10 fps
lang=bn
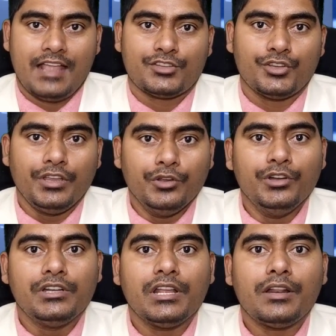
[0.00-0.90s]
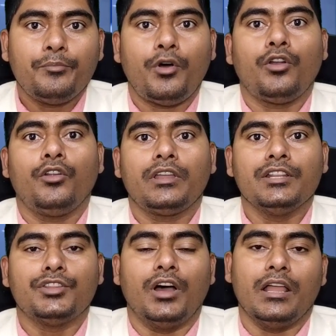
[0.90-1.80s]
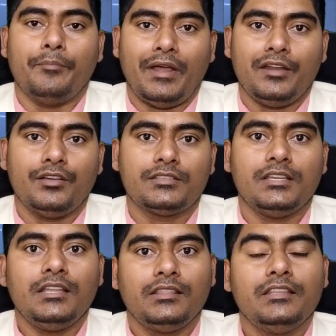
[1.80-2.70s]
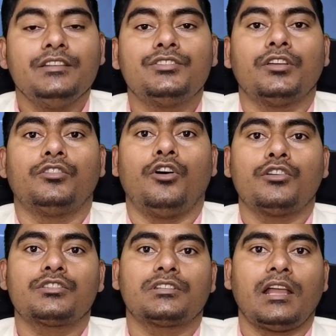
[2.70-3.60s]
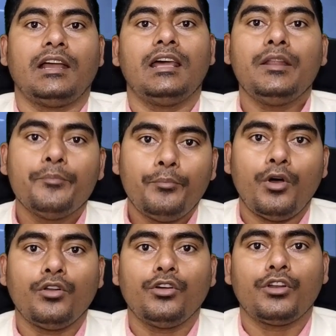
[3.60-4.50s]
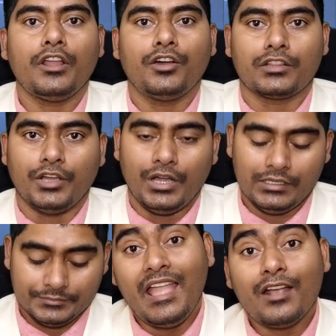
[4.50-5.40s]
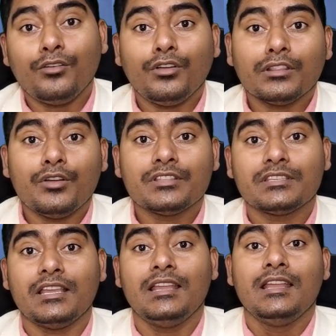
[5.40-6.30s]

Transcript: একশো ইউনিটের পণ্য কিনতে হয় মানে হচ্ছে তিনশো দশ টাকার পণ্য ক্রয় করতে হয় এখন কথা হচ্ছে